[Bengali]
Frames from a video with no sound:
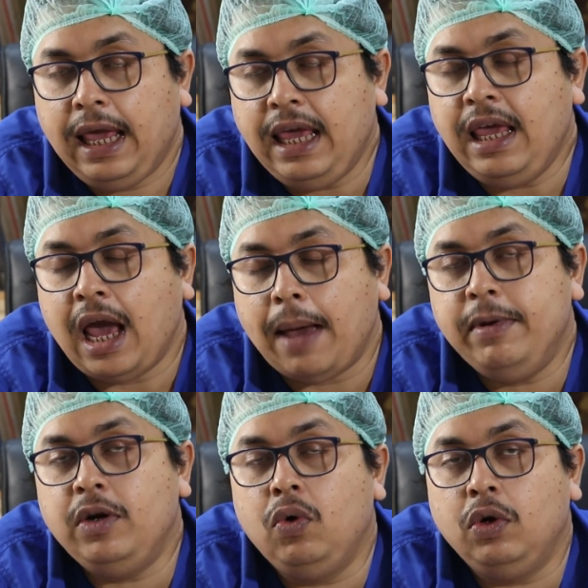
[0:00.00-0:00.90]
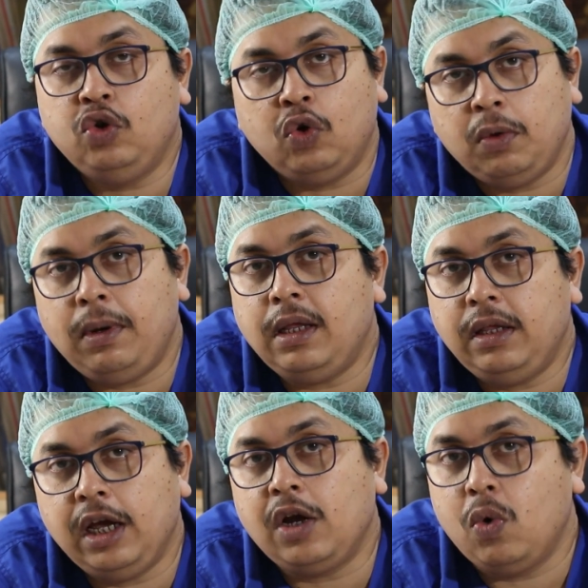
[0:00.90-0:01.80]
এই হ্যাবিটগুলো ছোটোবেলা
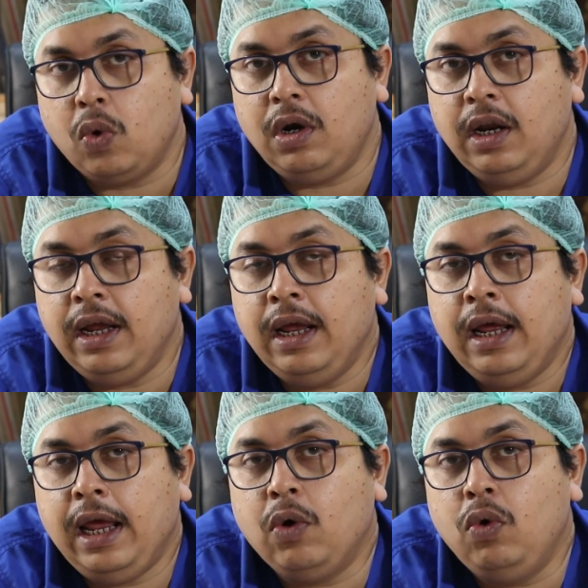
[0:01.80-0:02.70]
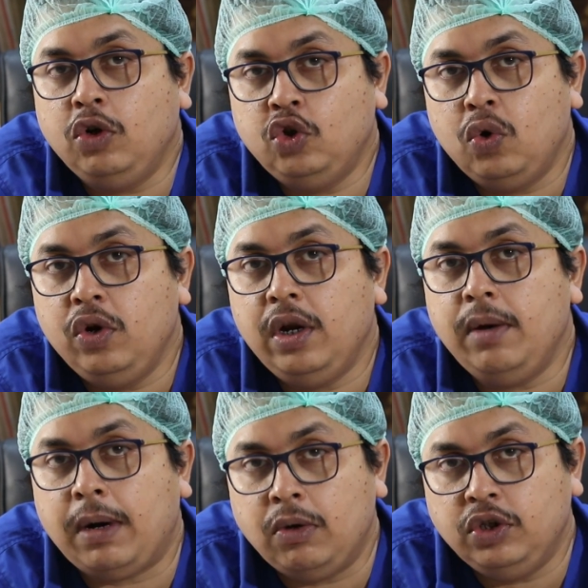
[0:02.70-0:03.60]
থেকে করলে এগুলো শরীরের
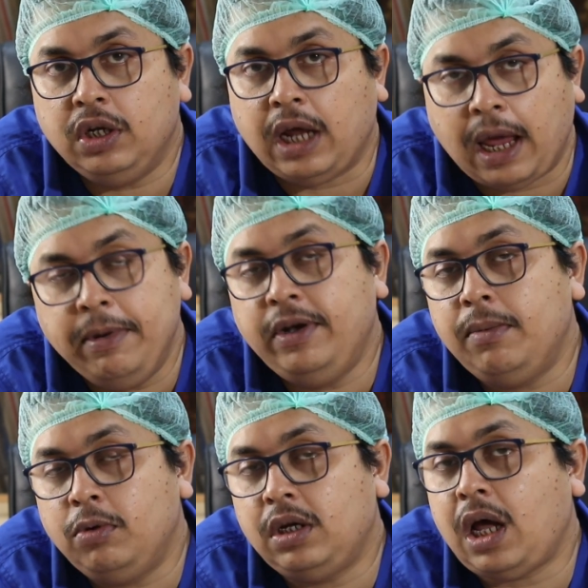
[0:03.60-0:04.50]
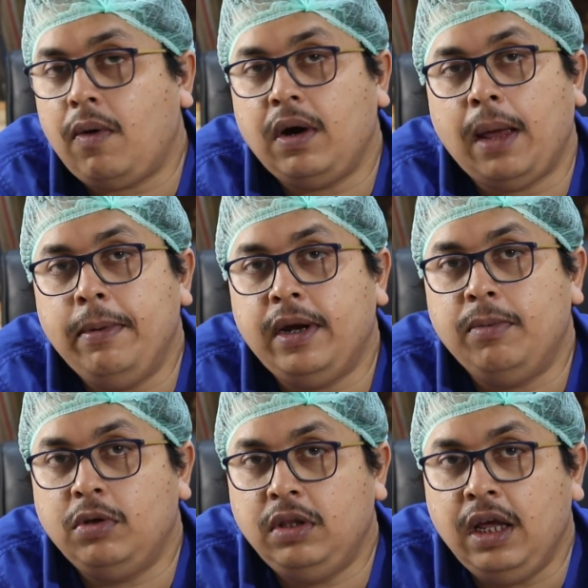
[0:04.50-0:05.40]
মানুষের হ্যাবিটের মধ্যে খাওয়ার হ্যাবিটের
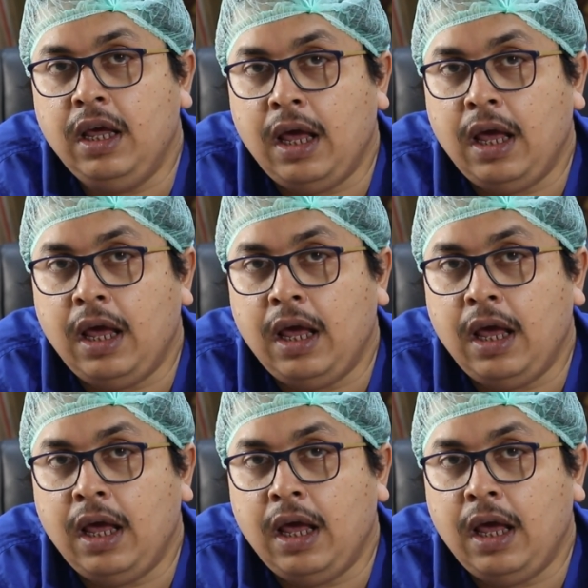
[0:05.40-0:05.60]
মধ্যে